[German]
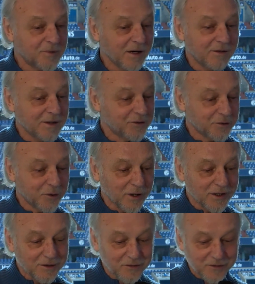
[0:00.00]
da waren sie doch
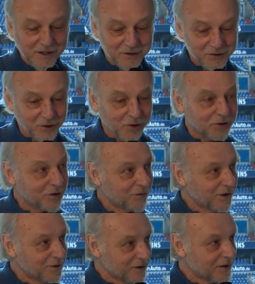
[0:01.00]
alle sehr erschrocken
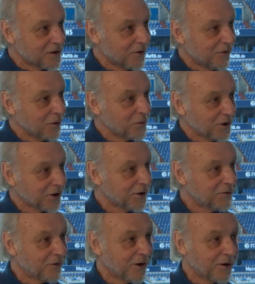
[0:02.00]
gewesen, dass der auf einmal
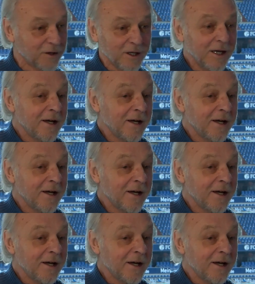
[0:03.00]
drin war.